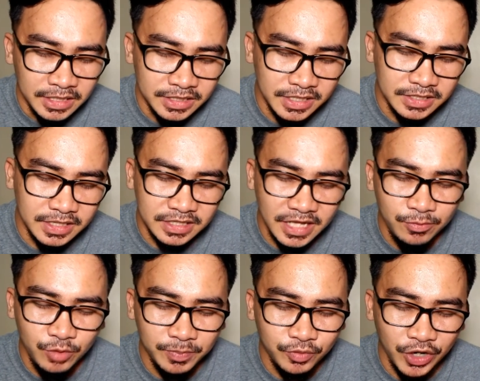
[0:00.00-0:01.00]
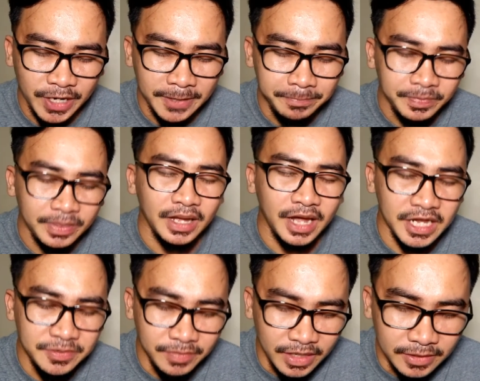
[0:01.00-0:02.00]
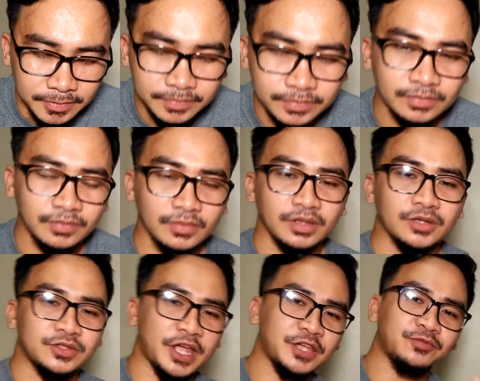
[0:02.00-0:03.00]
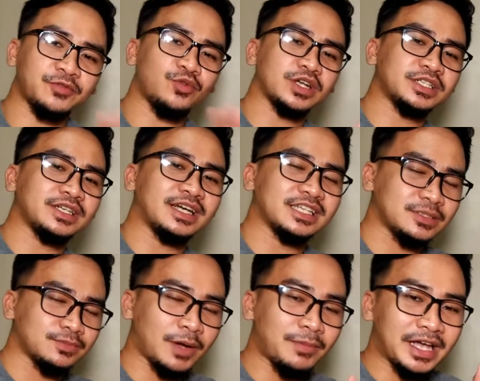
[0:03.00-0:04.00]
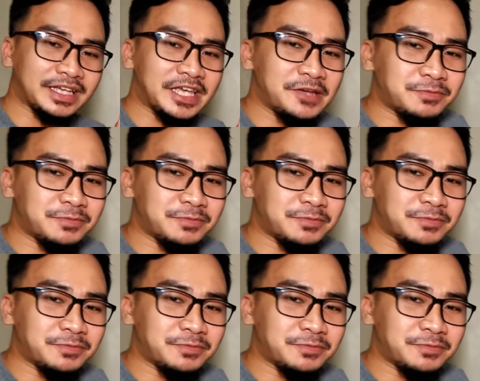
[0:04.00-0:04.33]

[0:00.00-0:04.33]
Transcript: In Jesus' name we pray. Amen. Thank you for watching, guys. Bye-bye.